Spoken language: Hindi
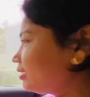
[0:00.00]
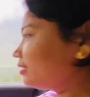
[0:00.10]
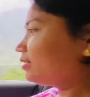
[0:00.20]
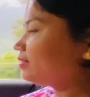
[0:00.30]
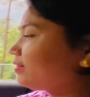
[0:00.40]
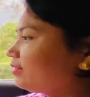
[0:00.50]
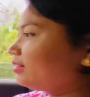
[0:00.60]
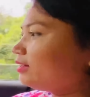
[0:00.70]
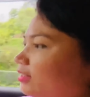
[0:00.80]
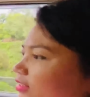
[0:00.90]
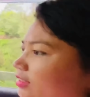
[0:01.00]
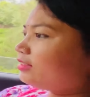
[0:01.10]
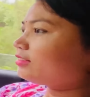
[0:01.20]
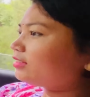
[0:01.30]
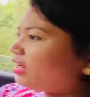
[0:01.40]
कुछ ना कुछ तो मिलेगा
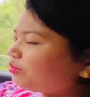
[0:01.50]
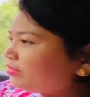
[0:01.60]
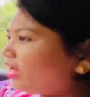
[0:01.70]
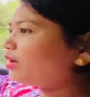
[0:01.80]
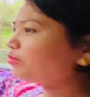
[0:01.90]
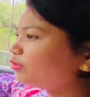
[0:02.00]
भाई क्या आप